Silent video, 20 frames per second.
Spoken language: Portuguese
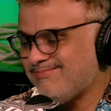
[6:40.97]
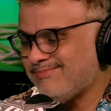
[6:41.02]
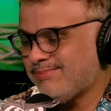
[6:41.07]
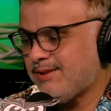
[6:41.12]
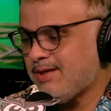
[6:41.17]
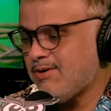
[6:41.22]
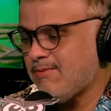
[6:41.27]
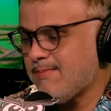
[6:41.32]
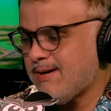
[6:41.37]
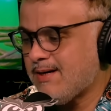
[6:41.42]

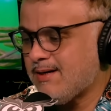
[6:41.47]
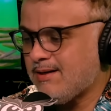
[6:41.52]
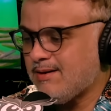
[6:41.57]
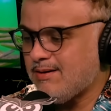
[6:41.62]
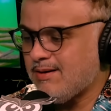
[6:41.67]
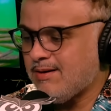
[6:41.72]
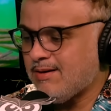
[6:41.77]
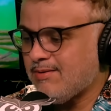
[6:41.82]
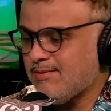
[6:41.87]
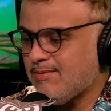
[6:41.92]
tem
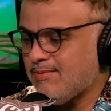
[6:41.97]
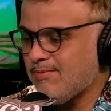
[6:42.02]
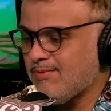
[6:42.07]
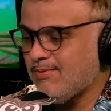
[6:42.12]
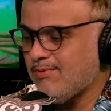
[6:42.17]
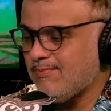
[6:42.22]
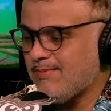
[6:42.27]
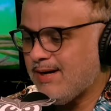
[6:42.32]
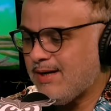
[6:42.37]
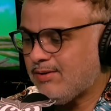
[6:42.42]
uma,
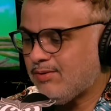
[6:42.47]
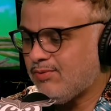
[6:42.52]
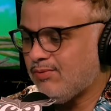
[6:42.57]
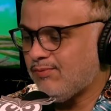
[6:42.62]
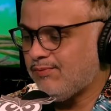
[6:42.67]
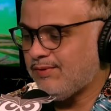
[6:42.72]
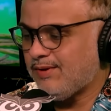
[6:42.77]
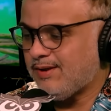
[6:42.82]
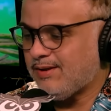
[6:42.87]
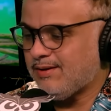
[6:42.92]
uma
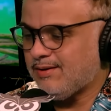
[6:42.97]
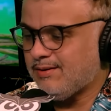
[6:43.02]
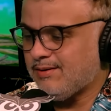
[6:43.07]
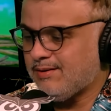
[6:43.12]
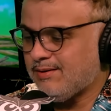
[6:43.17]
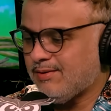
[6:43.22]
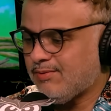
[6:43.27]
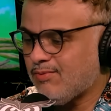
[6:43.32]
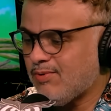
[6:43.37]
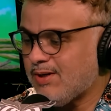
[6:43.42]
dúvida
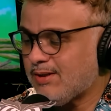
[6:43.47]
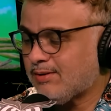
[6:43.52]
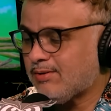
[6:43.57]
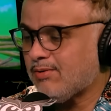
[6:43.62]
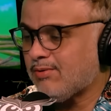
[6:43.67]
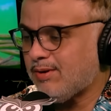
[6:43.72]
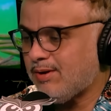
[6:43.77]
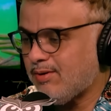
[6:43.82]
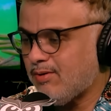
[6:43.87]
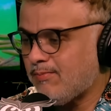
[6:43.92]
eh, quanto
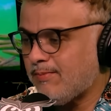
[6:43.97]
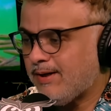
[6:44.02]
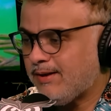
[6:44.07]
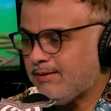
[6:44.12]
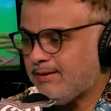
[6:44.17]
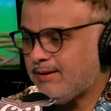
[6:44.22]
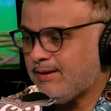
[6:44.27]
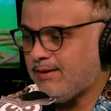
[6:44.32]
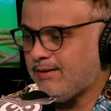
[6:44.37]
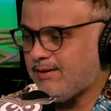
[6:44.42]
ao Real
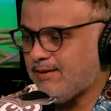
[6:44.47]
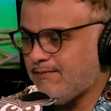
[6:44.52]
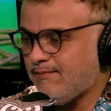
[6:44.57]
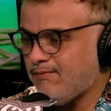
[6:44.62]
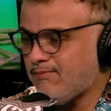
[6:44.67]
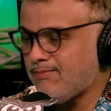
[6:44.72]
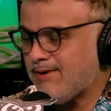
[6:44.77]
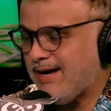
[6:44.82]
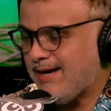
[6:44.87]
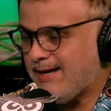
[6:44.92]
Madrid, que teve
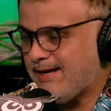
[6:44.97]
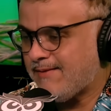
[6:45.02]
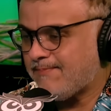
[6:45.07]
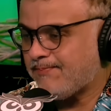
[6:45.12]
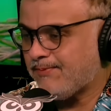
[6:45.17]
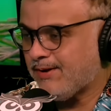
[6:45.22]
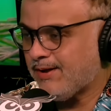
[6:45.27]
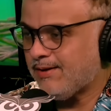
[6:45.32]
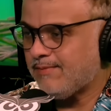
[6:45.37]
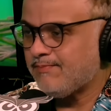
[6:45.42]
uma
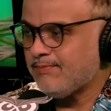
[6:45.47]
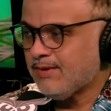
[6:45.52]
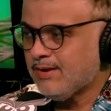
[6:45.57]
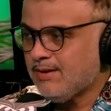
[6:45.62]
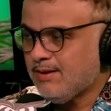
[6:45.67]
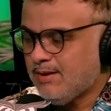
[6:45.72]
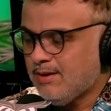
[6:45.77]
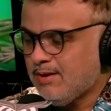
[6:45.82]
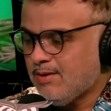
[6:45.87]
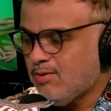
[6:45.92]
época.
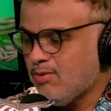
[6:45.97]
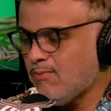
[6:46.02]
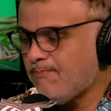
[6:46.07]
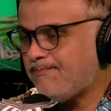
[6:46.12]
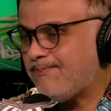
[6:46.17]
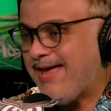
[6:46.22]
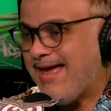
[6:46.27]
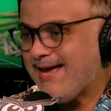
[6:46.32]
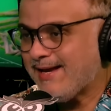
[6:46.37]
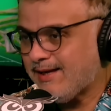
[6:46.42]
O
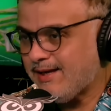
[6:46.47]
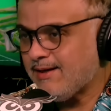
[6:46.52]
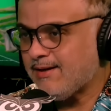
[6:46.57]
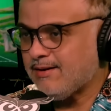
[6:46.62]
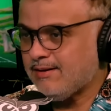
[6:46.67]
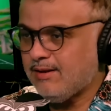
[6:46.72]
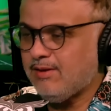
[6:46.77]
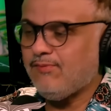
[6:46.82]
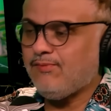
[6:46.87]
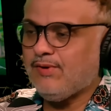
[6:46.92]
Beckham,
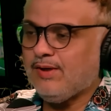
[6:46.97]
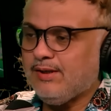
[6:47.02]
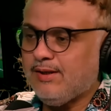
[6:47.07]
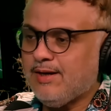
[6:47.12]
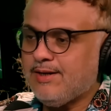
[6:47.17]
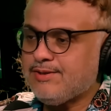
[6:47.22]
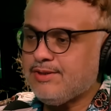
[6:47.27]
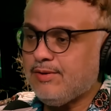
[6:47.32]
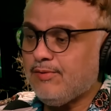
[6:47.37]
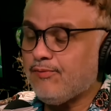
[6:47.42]
na
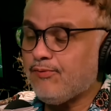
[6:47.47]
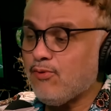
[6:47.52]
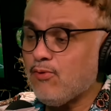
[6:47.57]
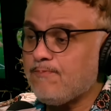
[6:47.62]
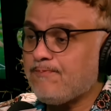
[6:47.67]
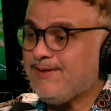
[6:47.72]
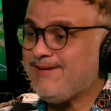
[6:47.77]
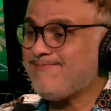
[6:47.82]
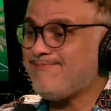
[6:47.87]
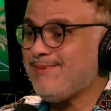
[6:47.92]
verdade, ele foi o
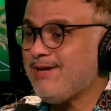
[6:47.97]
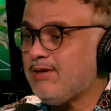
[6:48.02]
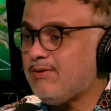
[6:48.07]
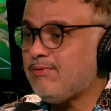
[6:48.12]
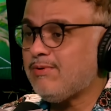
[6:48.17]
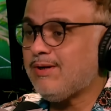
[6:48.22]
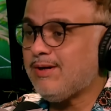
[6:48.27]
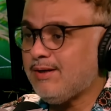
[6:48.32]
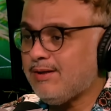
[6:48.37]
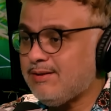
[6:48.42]
primeiro
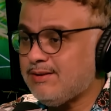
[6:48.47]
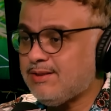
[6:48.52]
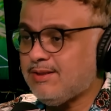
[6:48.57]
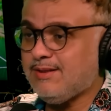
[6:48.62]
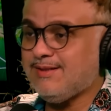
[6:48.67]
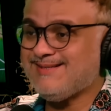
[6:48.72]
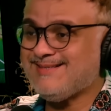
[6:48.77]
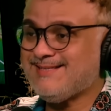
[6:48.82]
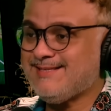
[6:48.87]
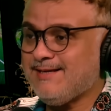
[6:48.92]
grande
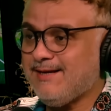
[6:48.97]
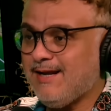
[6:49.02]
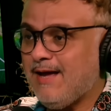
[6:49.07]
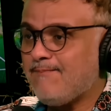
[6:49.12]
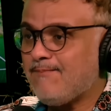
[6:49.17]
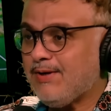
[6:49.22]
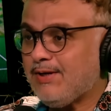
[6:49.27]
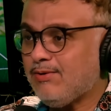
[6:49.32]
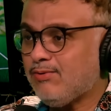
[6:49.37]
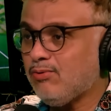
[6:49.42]

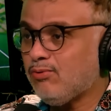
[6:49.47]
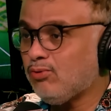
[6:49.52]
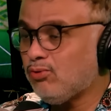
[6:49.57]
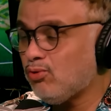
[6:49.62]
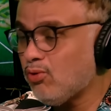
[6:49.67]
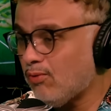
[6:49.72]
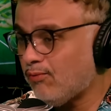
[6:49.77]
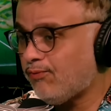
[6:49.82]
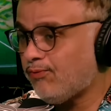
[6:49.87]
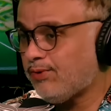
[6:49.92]
cancelamento
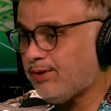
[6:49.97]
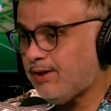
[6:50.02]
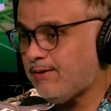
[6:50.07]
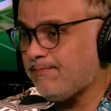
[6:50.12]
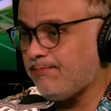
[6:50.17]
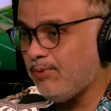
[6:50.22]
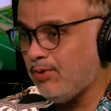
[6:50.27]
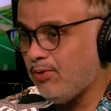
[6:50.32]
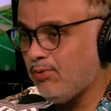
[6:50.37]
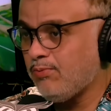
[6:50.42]
do
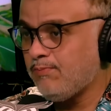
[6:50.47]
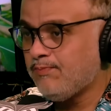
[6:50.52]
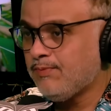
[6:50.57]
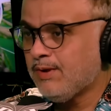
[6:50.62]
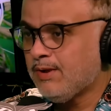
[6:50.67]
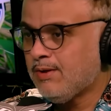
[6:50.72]
futebol.